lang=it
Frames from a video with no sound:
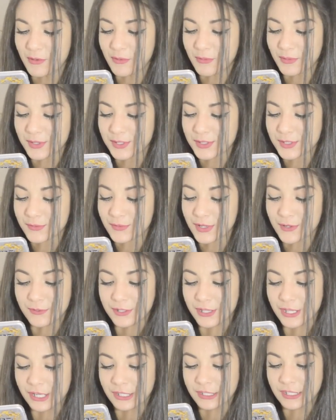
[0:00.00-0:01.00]
con questo volevo
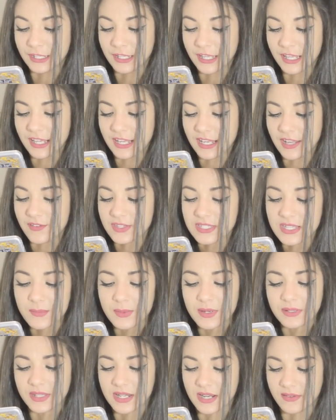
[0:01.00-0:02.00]
dirti che devi
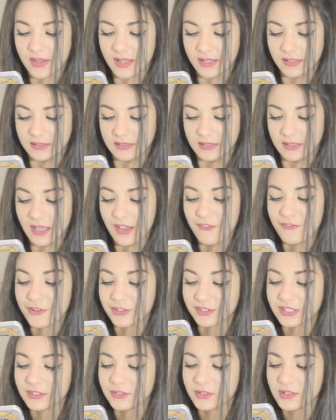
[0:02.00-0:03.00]
sempre andare avanti,
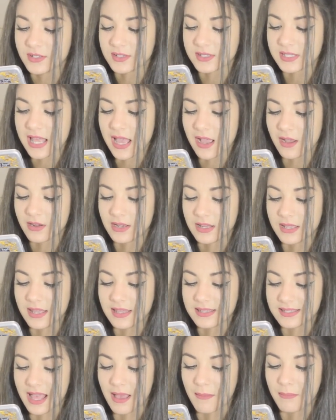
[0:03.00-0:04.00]
affrontando gli ostacoli
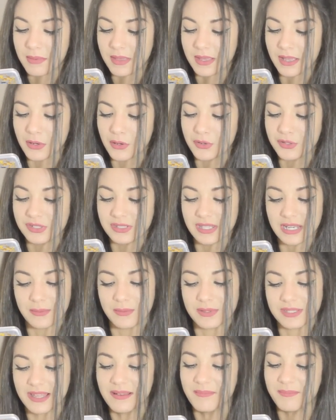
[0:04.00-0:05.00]
e sappi che noi ci
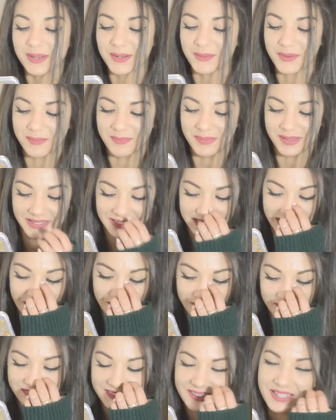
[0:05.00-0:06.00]
saremo sempre qua per te.
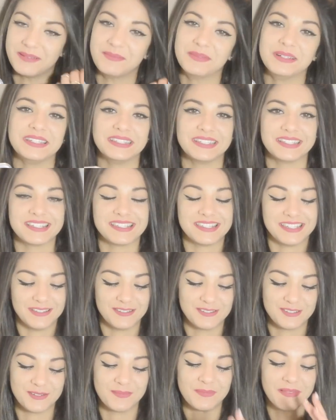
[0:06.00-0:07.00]
Ti amo Little
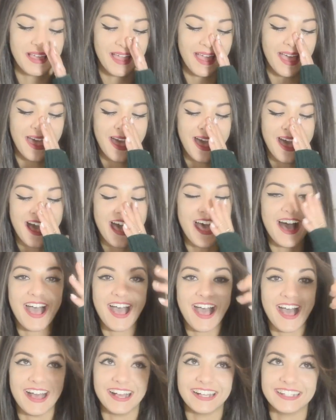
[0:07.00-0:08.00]
Stitch.
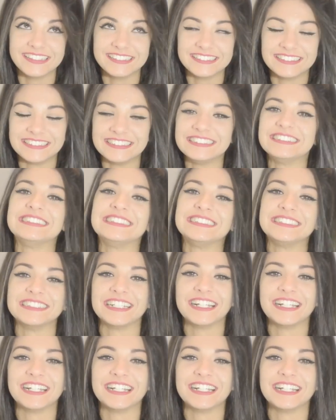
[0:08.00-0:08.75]
I...